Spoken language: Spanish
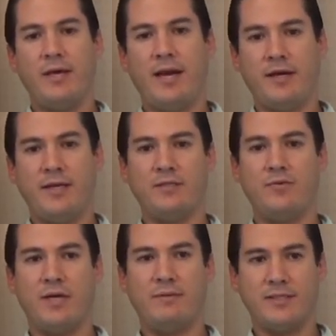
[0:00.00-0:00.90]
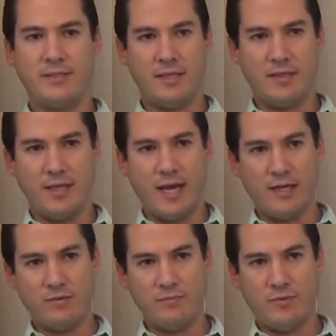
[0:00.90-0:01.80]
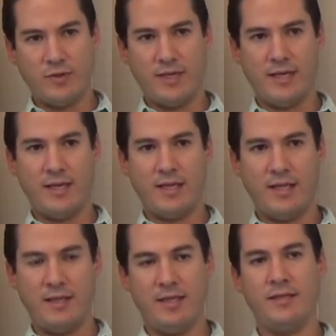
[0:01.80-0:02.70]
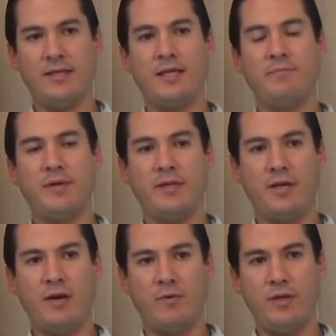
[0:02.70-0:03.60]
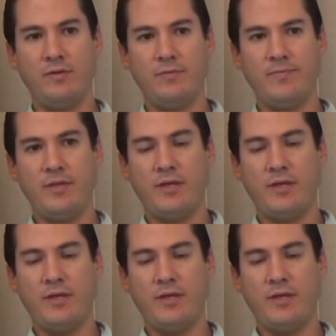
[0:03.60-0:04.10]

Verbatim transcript: El riesgo era bastante alto porque era de entrada perder el oído